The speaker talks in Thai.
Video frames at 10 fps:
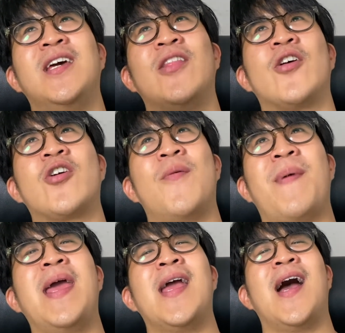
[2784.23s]
นเดือนต่อๆ
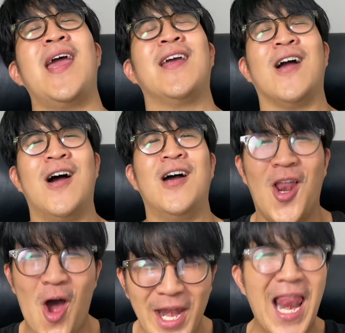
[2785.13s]
ไปยังไงก็รอด